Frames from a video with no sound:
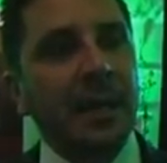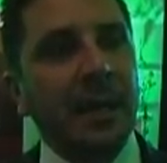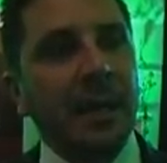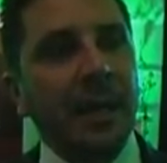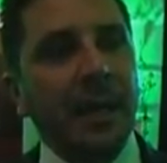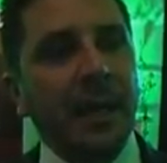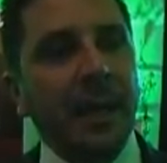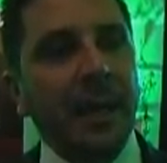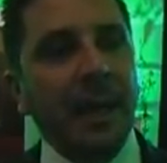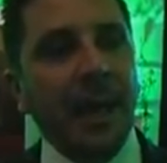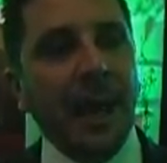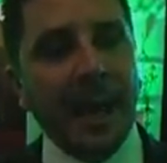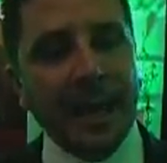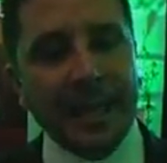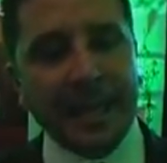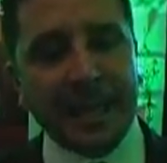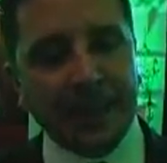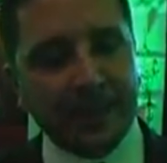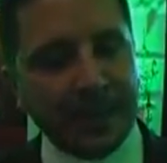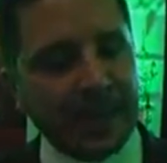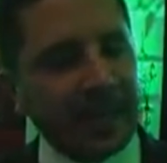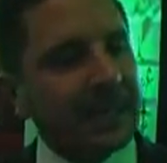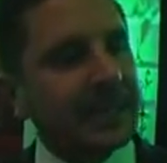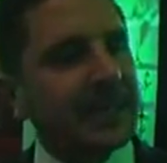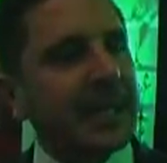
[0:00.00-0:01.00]
Eh, hay
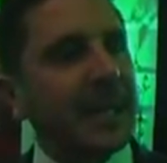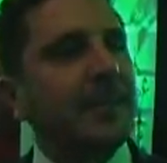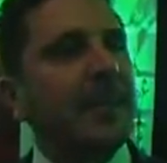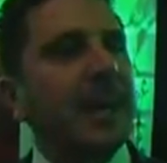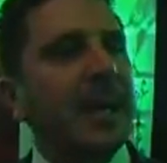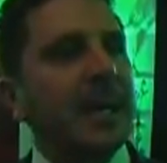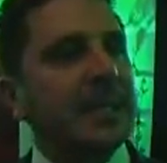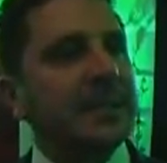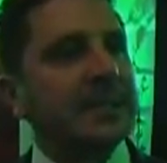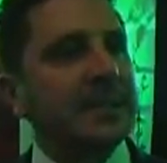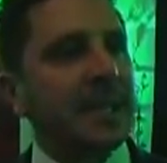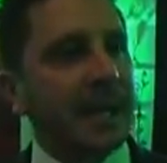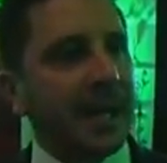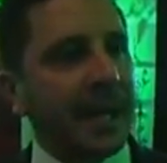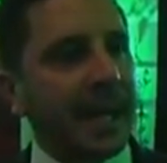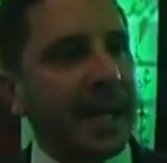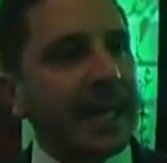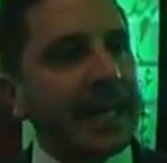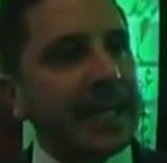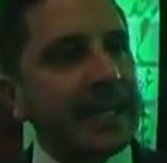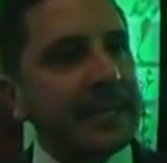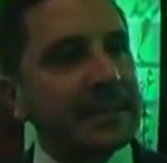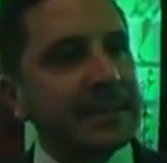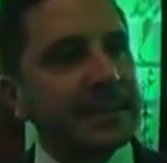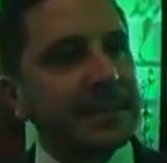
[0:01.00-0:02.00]
que ver el tema desde
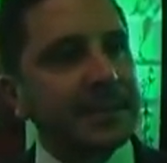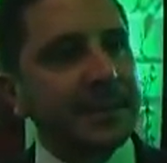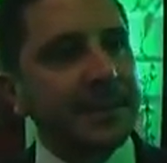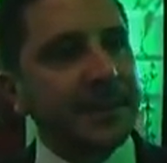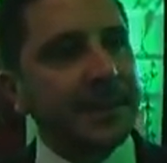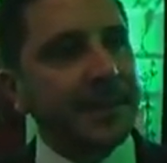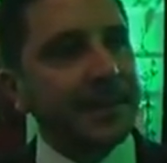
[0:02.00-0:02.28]
raíz